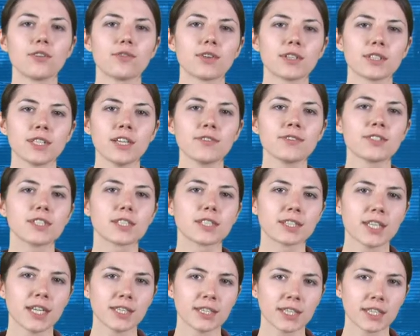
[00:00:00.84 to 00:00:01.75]
Вода
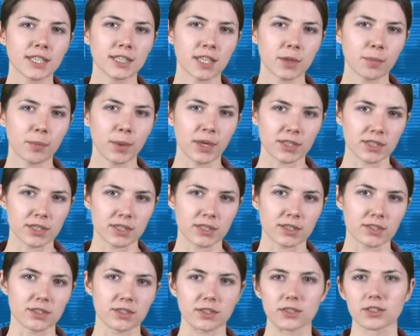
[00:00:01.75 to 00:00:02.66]
всегда таит
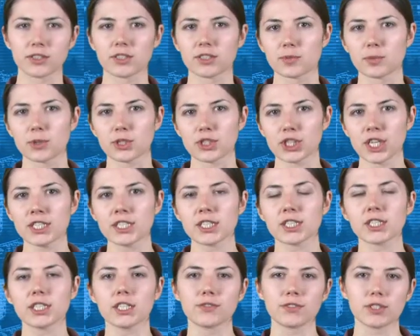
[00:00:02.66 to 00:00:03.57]
опасности, не избежать
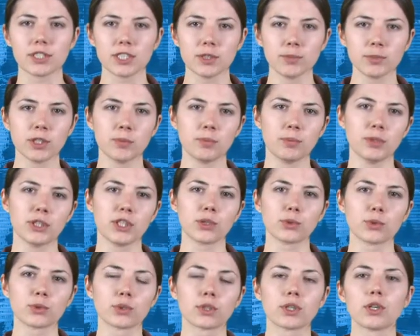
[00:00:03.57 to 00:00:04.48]
их и в зимний
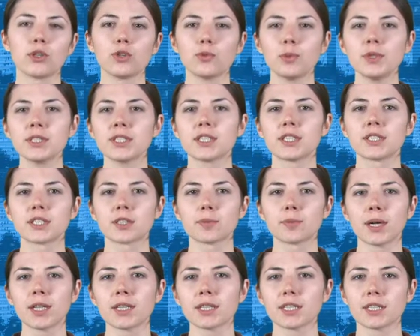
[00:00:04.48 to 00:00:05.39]
период. Любители
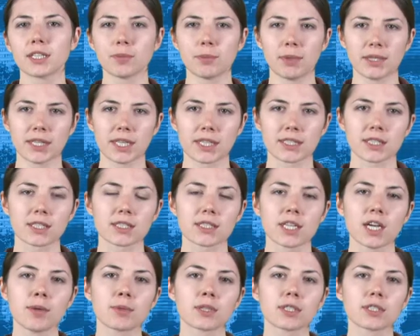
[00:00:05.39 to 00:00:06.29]
рыбалки не боятся
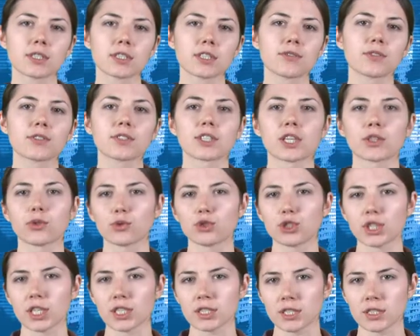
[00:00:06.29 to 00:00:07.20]
заморозков, зато
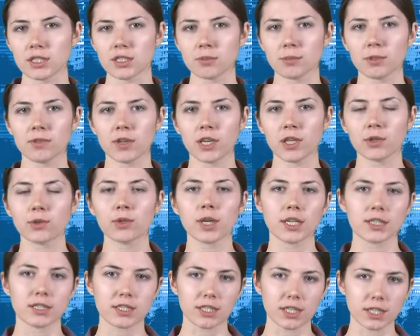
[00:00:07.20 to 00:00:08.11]
часто забывают
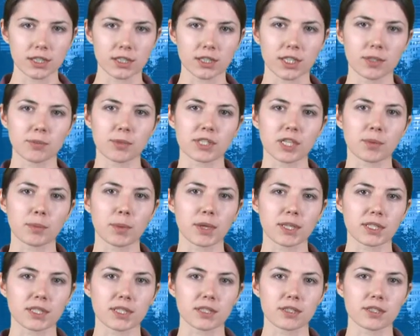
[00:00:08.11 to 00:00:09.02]
о технике
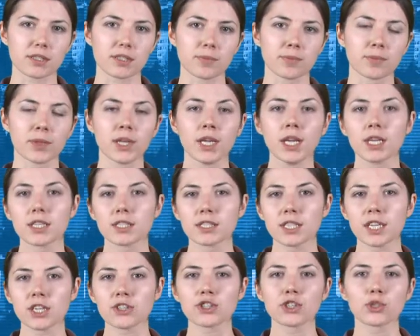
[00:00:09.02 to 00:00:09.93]
безопасности.
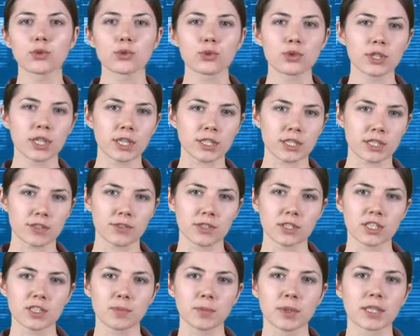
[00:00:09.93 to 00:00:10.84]
Старший
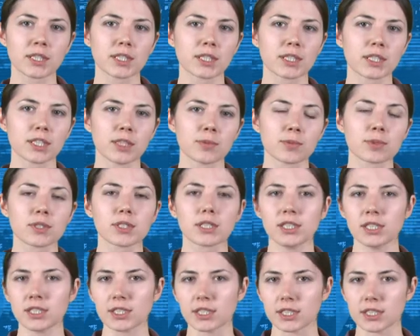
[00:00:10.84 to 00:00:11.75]
государственный инспектор ГИМС
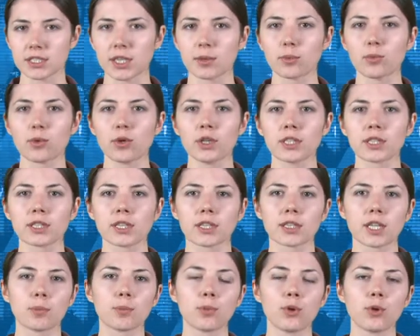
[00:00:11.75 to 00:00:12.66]
Игорь Самойленко
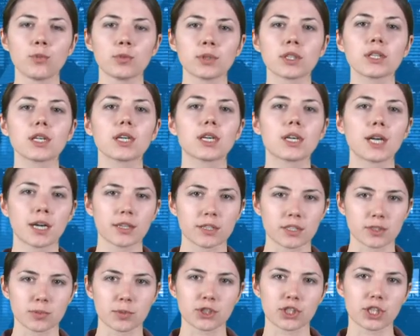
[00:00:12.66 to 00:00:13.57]
напомнил, как
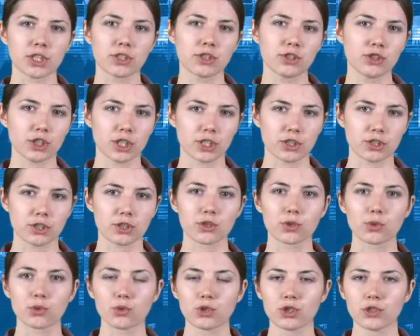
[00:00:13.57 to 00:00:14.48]
избежать несчастных
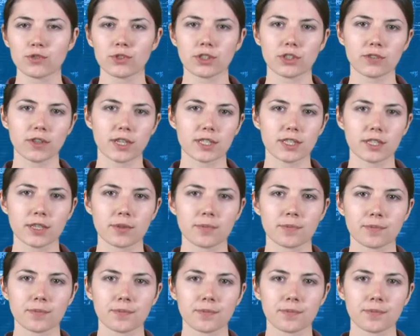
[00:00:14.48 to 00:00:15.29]
случаев на воде.